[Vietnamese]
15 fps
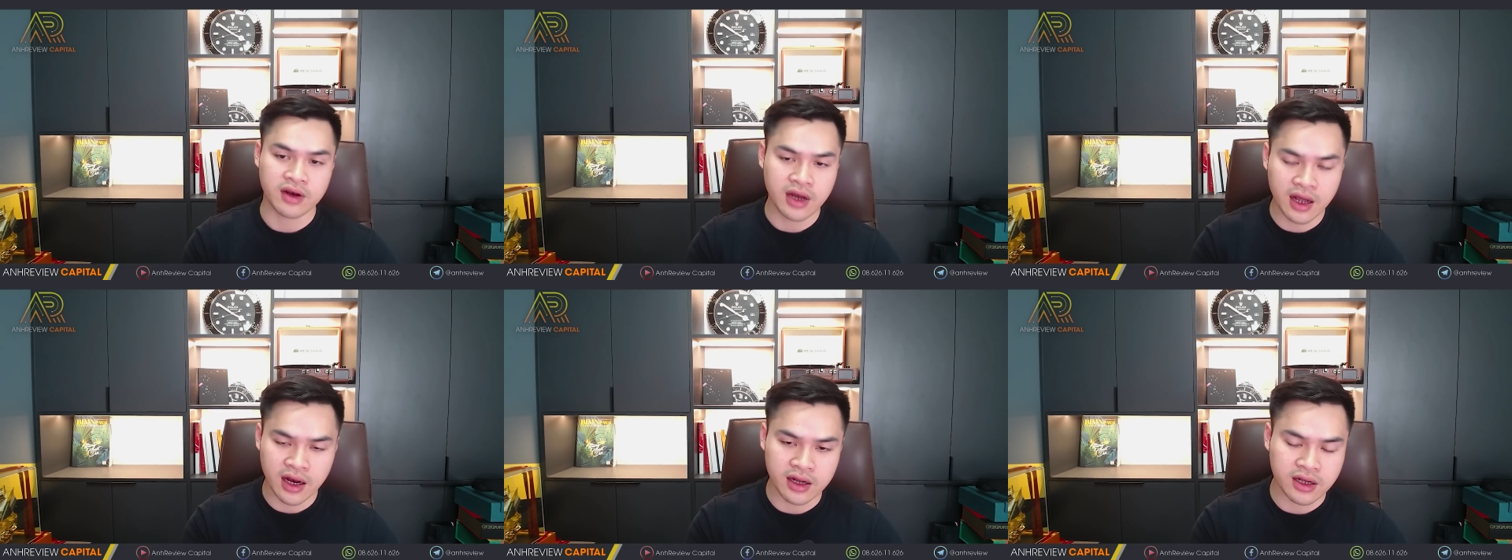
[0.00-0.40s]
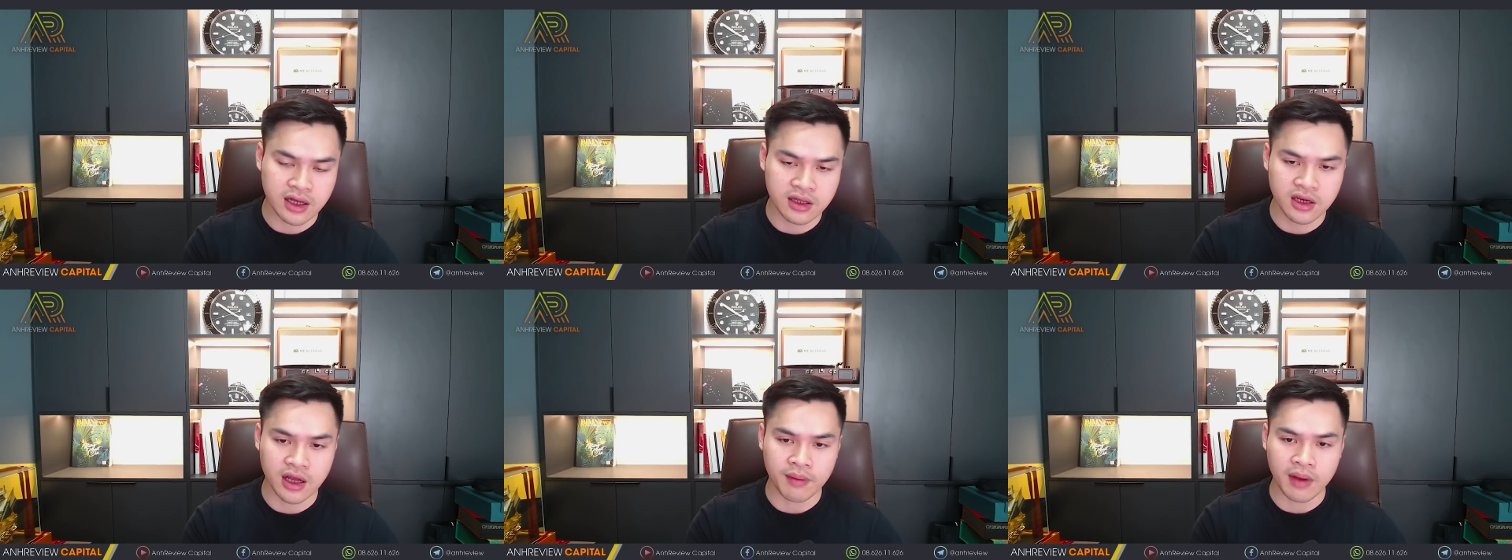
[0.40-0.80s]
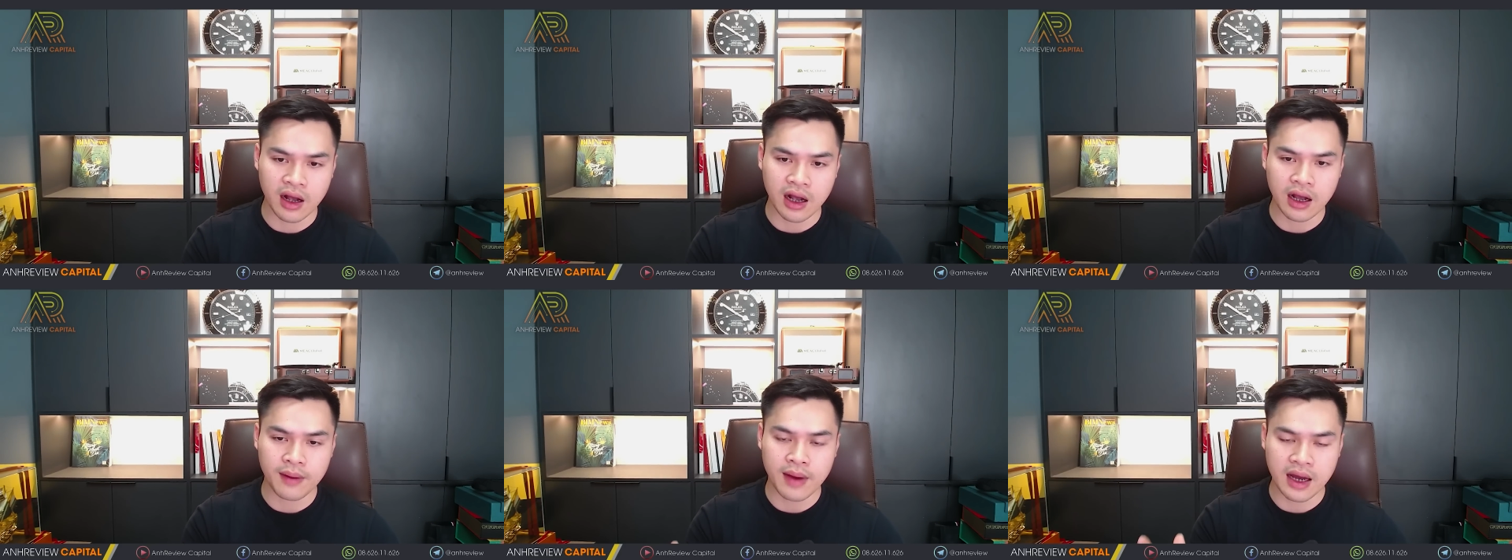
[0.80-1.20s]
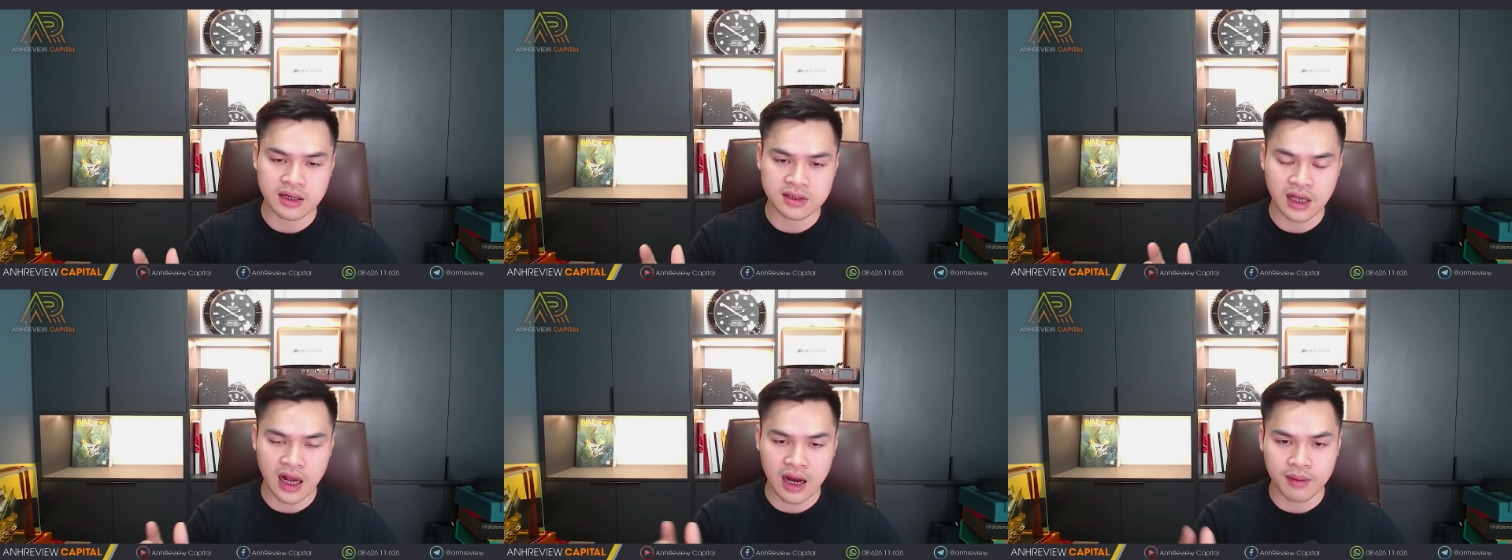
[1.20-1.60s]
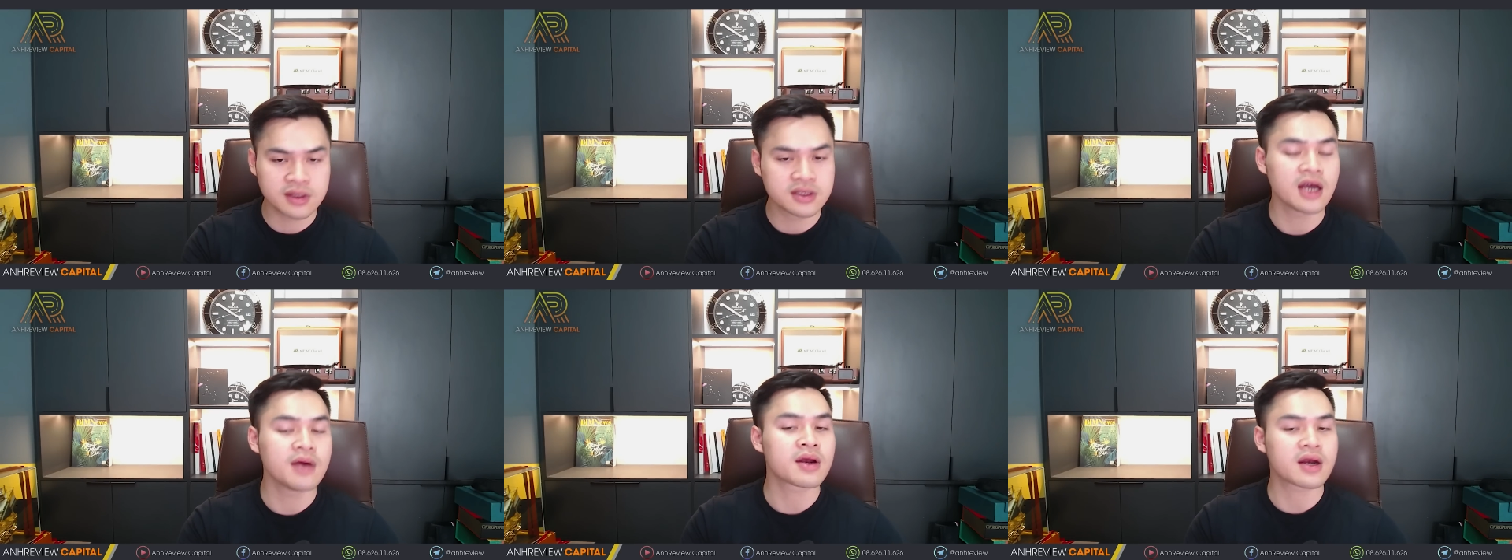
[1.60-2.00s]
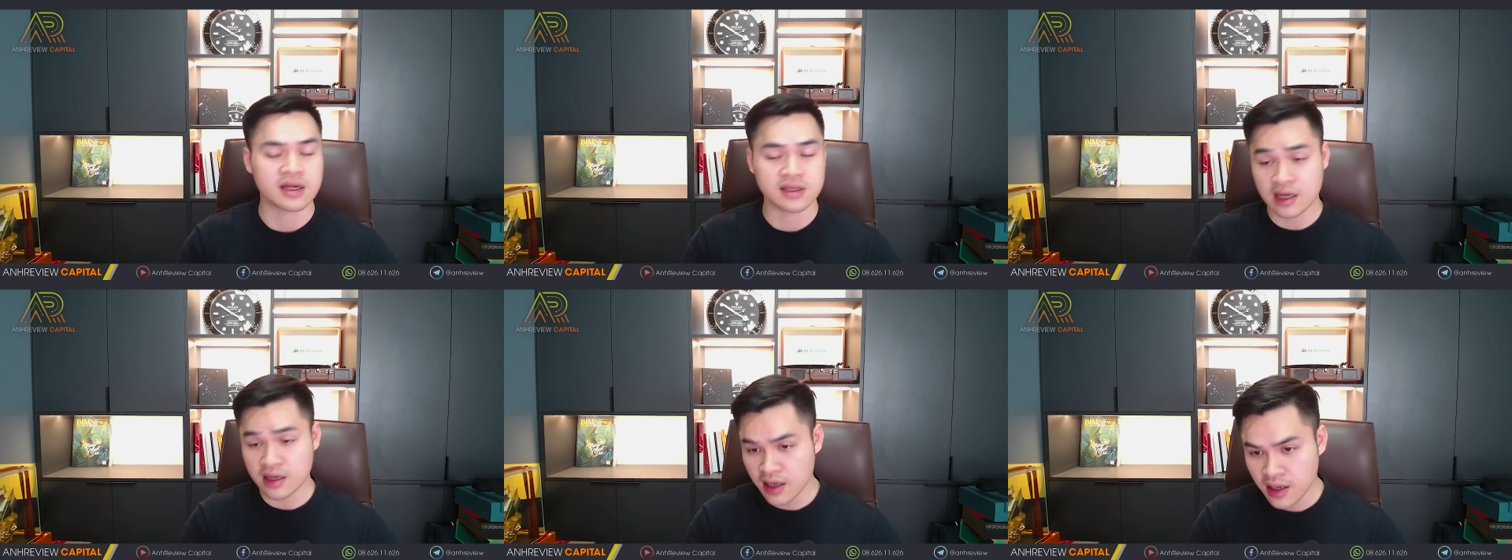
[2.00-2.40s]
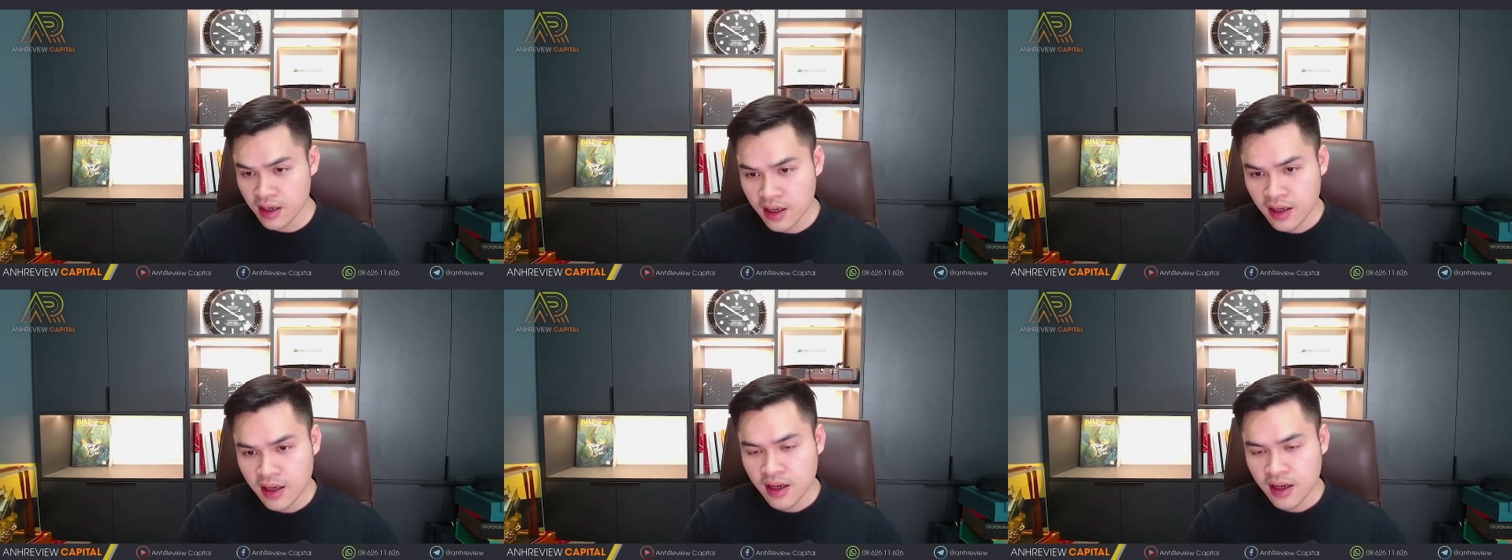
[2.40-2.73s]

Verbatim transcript: và đây là những cái thời điểm mà các bạn sẽ làm dễ mất cảnh giác nhất.